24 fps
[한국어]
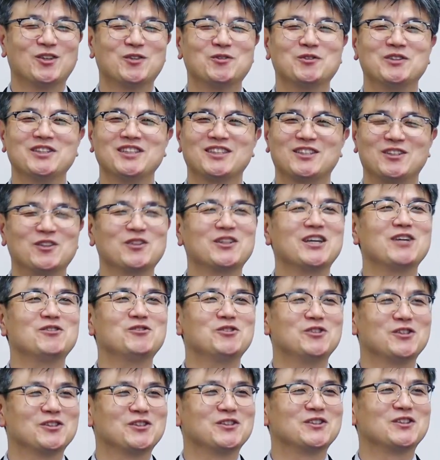여러분들이 그렇게
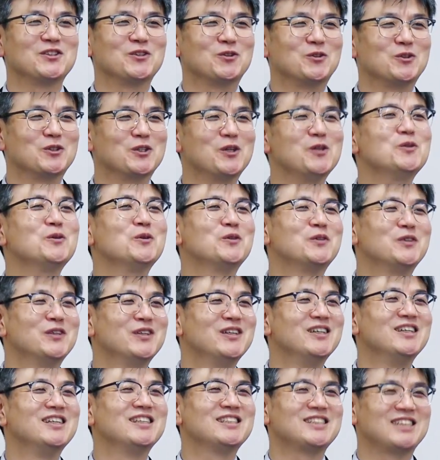해주셔서 저도
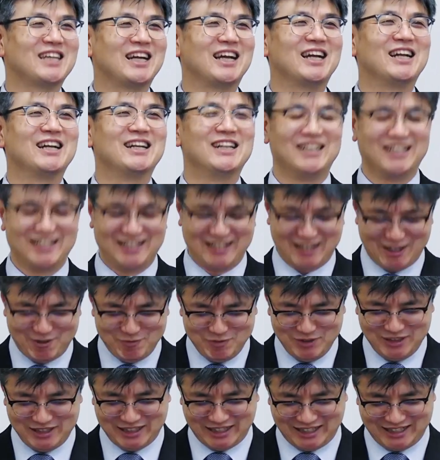설교를 잘
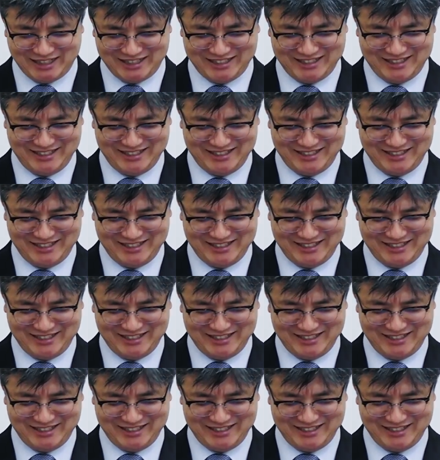합니다.